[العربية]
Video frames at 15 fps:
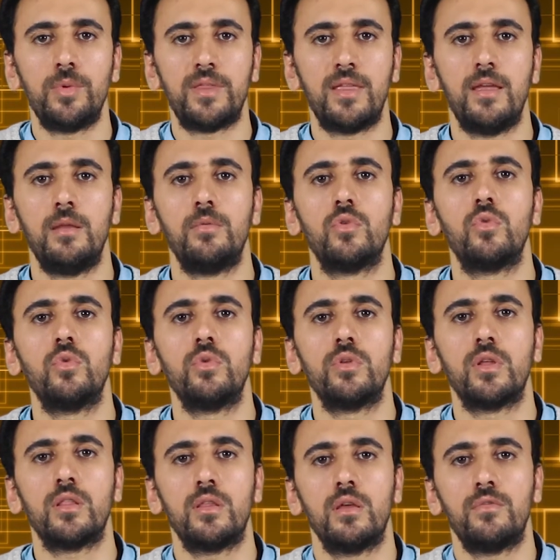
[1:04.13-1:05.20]
وبالتالي بيكون
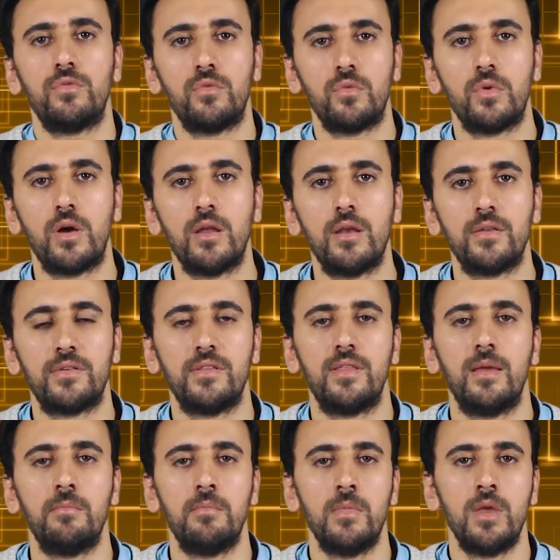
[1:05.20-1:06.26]
نظف وخلص
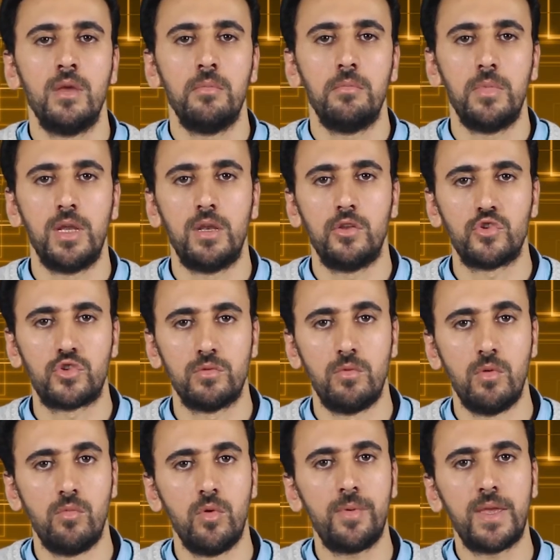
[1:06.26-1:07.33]
الدم من
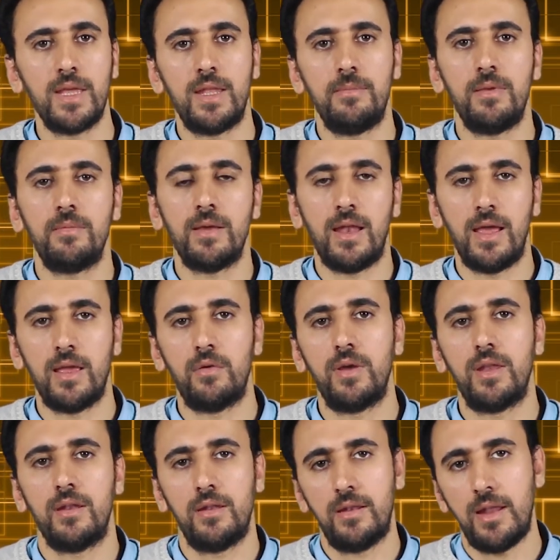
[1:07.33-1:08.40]
السموم وبكده بيبقى
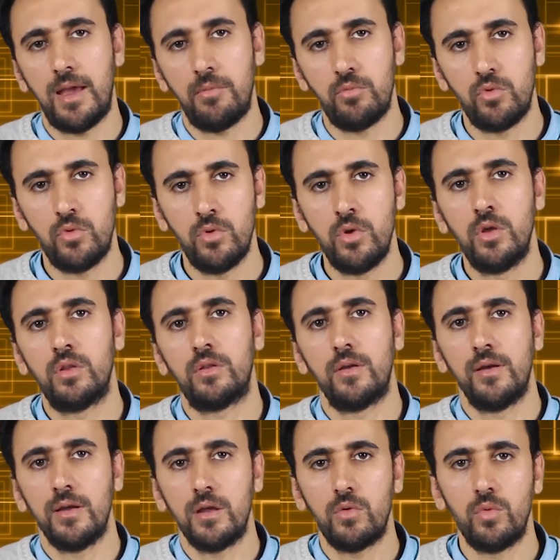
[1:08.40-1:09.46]
الحيوان لحمه
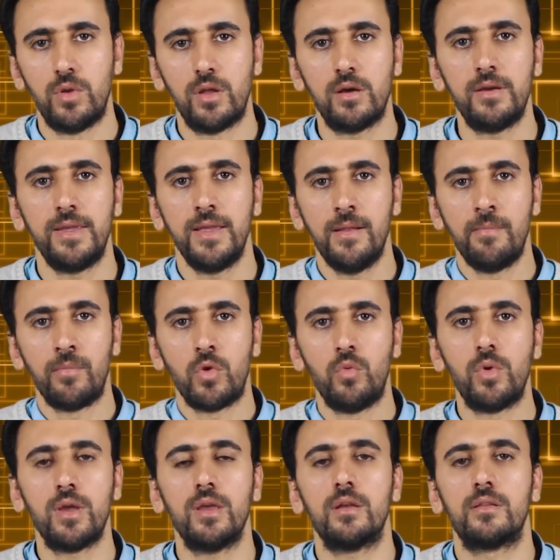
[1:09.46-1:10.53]
طاهر طاهر ونقي
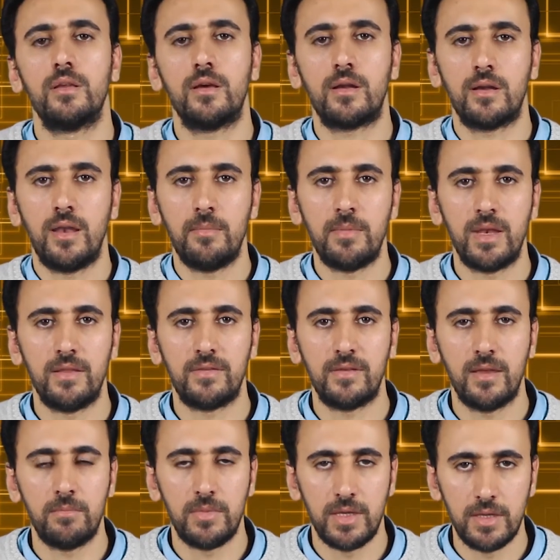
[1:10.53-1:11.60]
وغير ضار لما
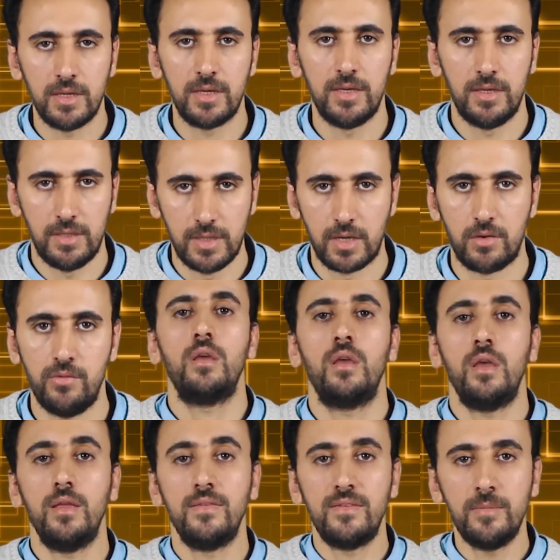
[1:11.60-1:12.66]
الانسان بيجي ياكله
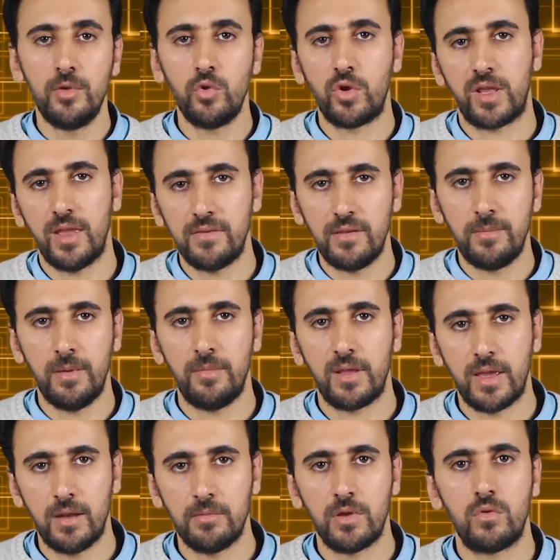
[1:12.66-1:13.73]
انزيم اليوريكاز اللي بيعمل
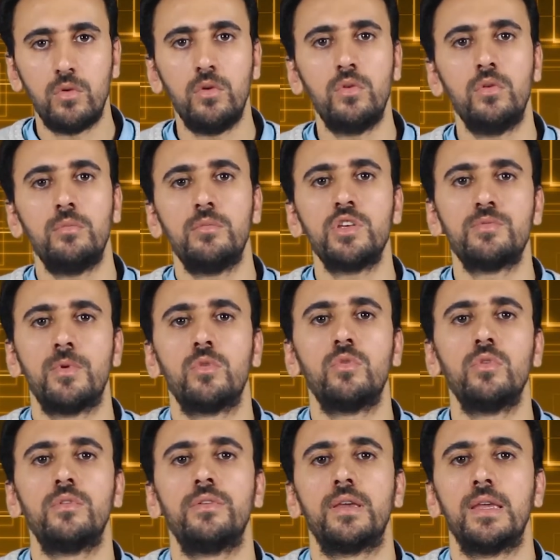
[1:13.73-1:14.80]
الكلام ده كله مش
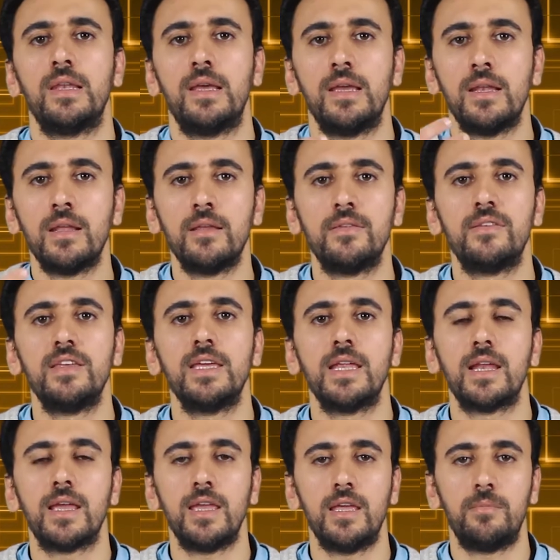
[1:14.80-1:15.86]
موجود في كلى
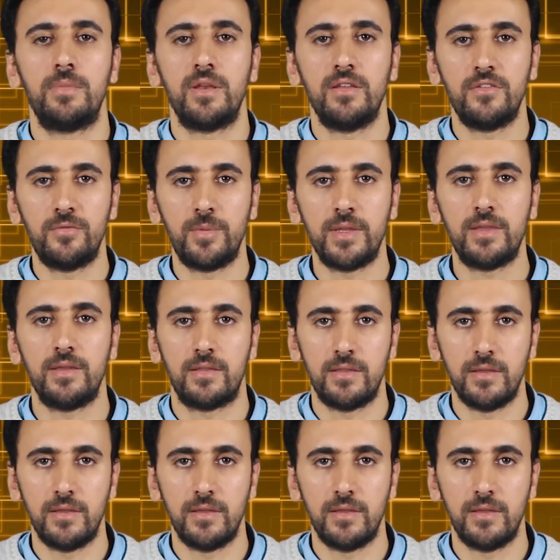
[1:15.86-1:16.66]
الخنزير غير بنسبه